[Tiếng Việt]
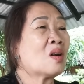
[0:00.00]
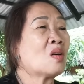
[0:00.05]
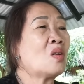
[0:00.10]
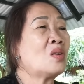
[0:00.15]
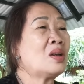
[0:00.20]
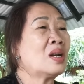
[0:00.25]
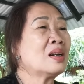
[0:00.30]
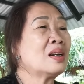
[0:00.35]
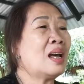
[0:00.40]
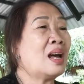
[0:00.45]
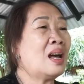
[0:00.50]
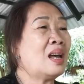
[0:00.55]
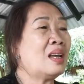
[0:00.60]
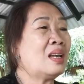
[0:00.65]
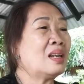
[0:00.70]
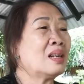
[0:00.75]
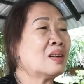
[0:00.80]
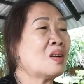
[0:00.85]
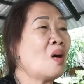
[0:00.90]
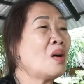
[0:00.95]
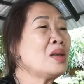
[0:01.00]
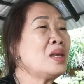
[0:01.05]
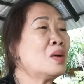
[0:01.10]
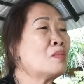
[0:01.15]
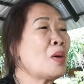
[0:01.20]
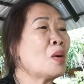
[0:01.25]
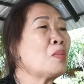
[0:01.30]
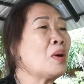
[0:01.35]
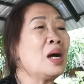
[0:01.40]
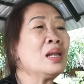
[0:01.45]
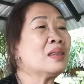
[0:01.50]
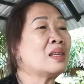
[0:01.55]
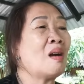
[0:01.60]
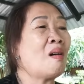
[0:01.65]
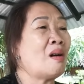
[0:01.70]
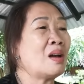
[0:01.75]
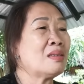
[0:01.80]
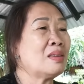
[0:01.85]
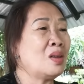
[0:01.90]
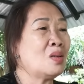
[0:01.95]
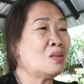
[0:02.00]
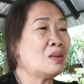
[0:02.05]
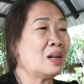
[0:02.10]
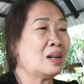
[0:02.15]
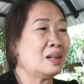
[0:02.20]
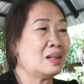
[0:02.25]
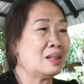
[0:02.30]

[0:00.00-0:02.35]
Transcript: cô vấn đề có nhiều mất hết cho anh nhiều